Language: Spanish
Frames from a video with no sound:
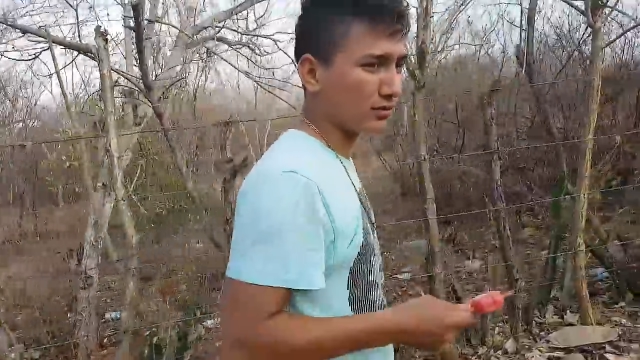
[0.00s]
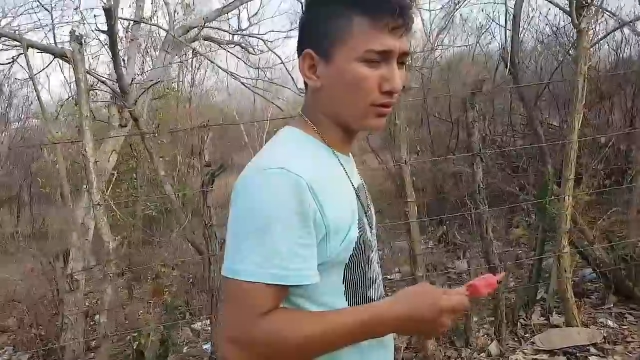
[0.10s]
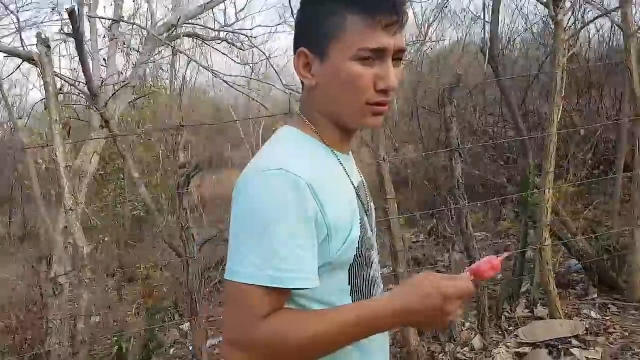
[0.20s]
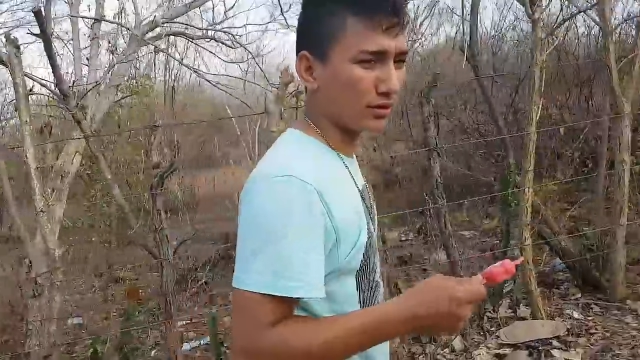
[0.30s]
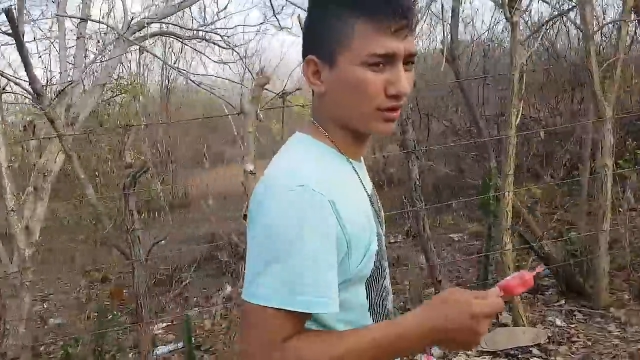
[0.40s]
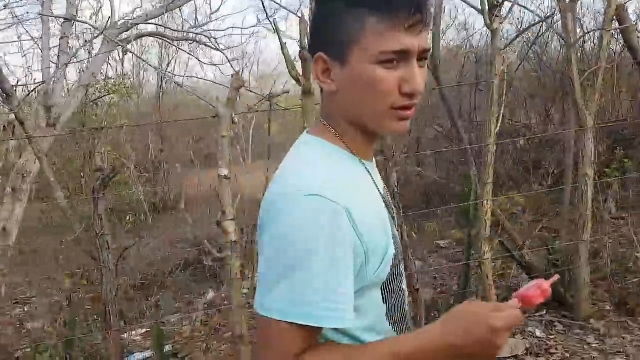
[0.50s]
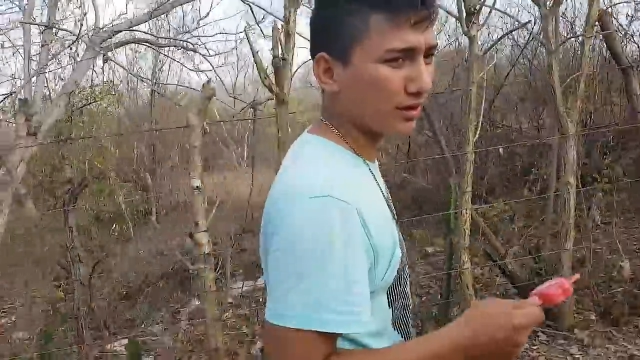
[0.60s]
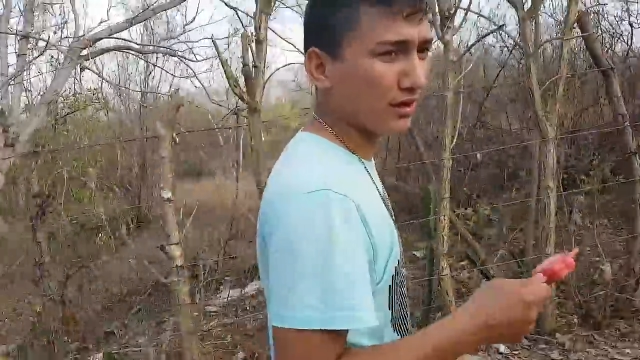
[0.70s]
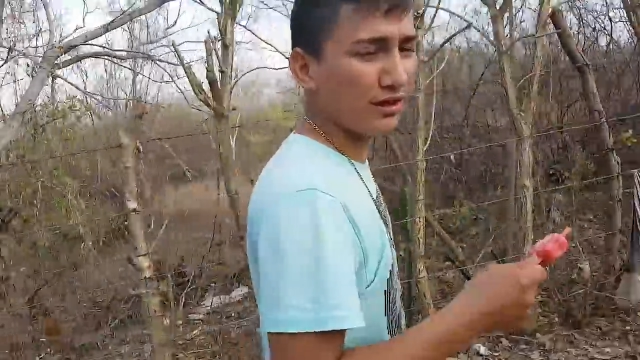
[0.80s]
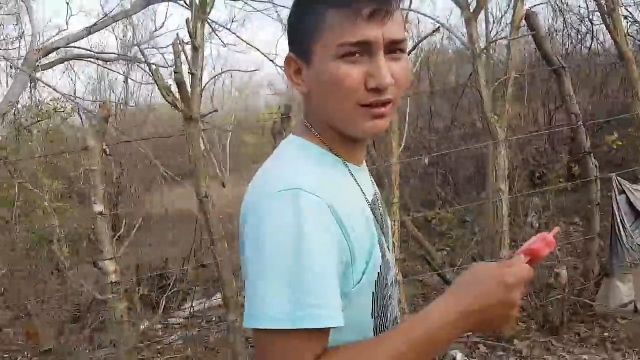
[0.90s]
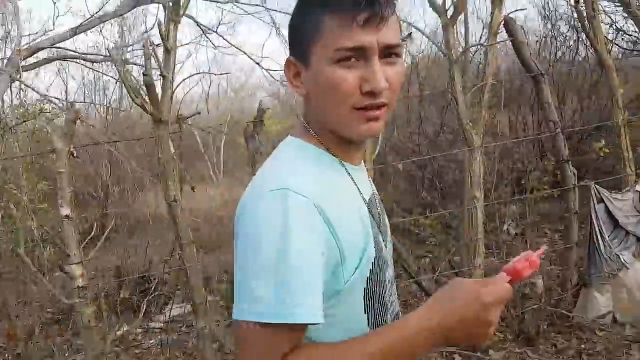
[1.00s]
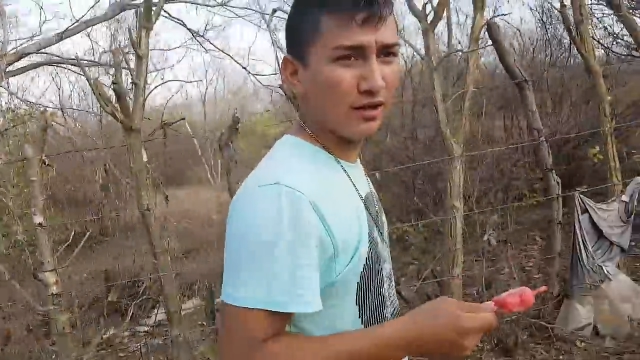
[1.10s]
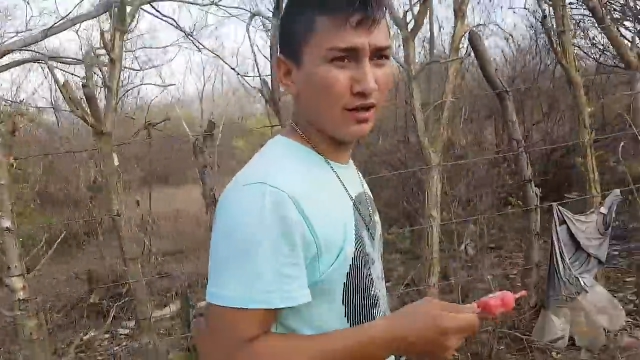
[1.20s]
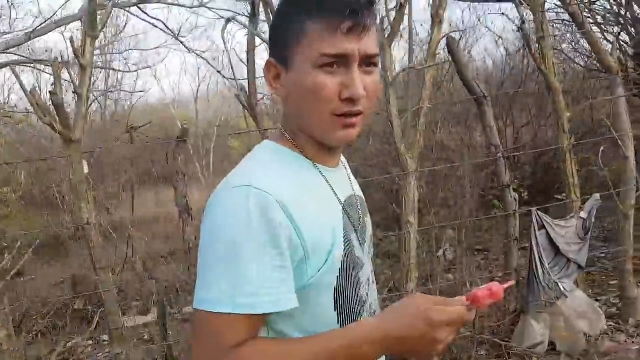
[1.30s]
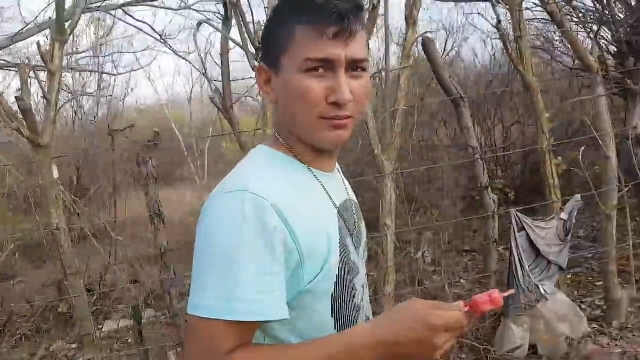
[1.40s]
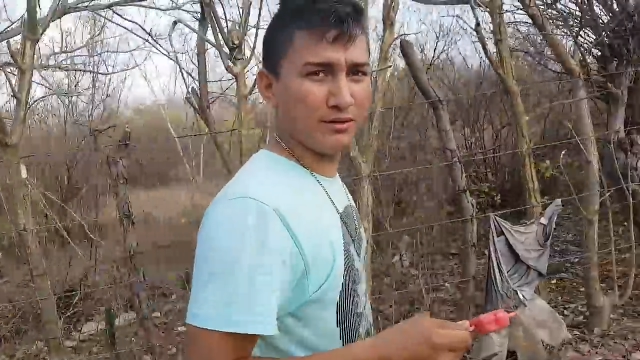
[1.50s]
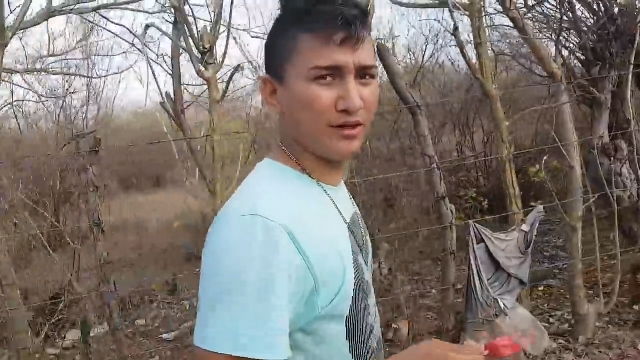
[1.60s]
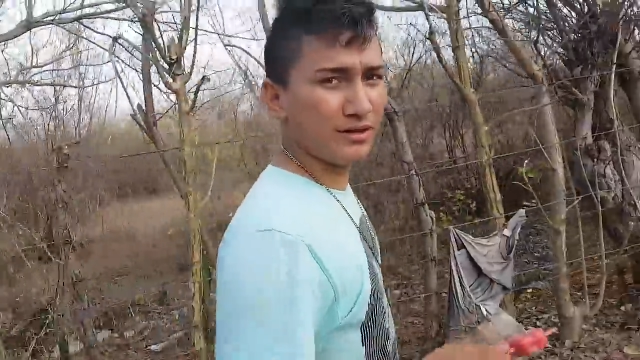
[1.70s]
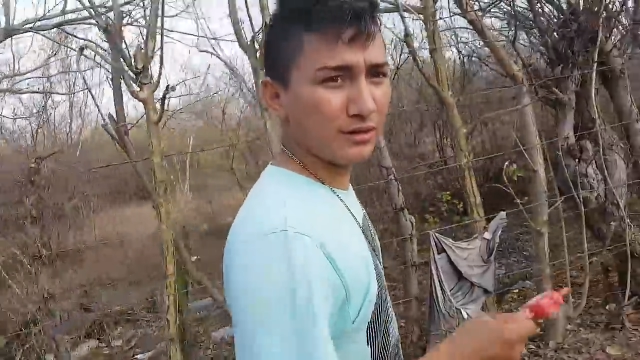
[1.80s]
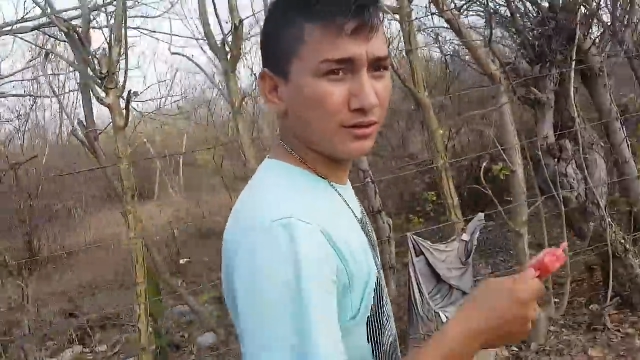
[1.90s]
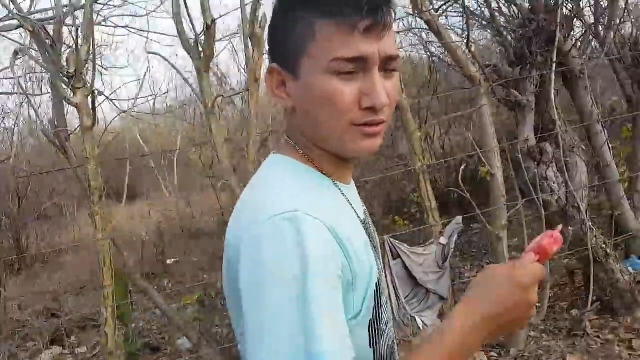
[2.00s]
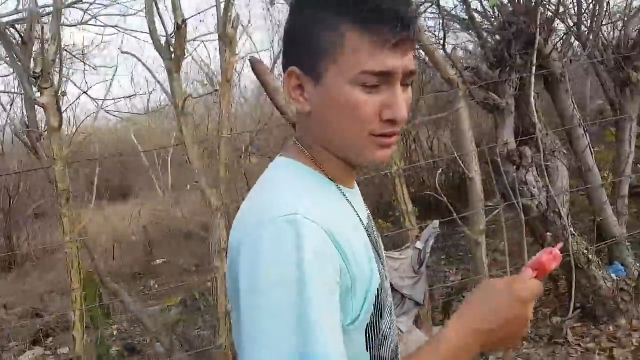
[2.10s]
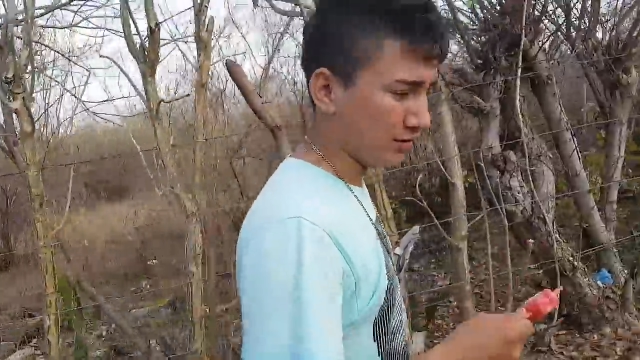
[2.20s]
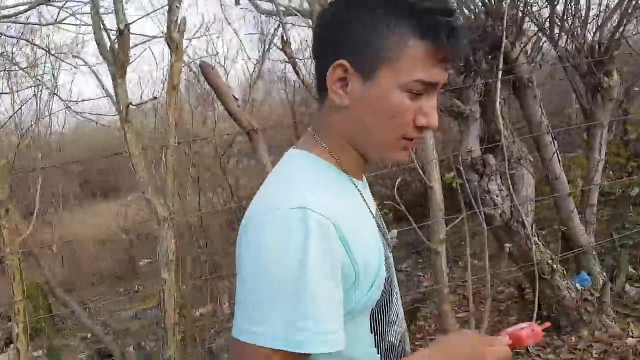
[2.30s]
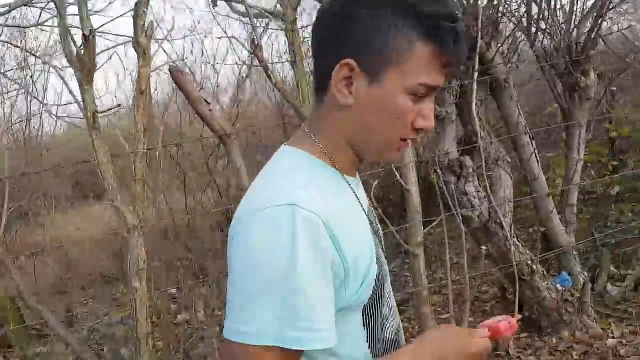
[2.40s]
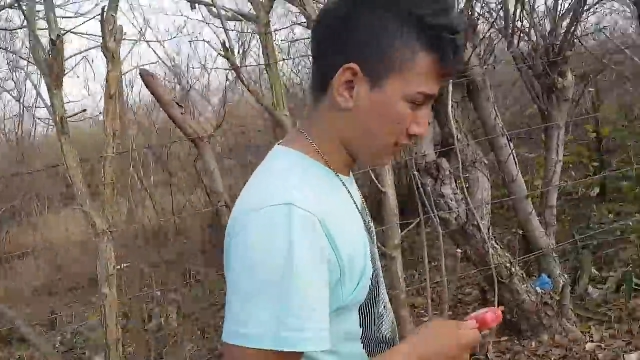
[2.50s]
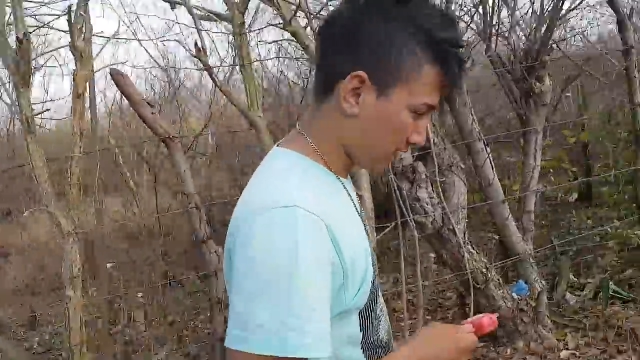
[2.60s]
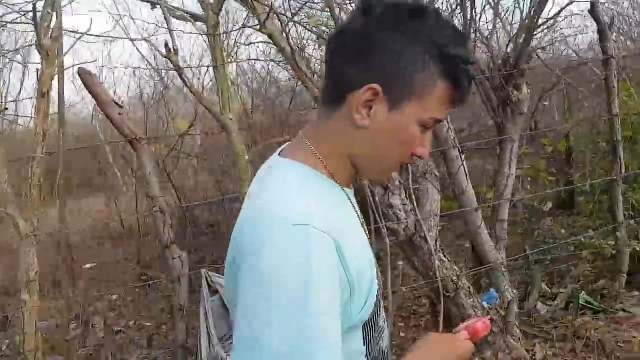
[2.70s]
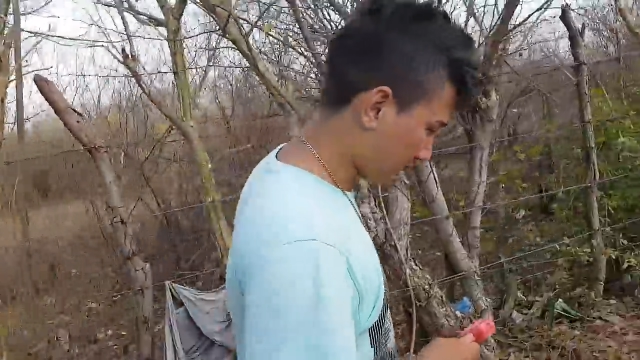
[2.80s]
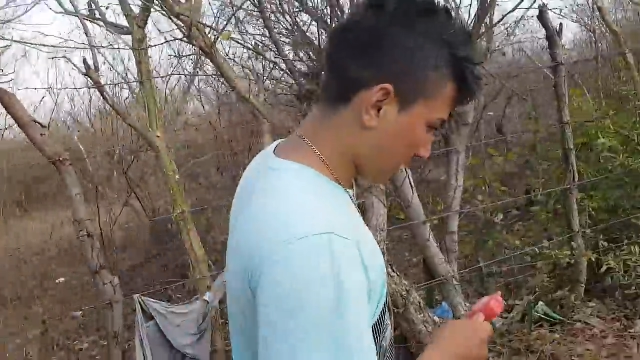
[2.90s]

todos los que están ahí pidiendo. Ajá. que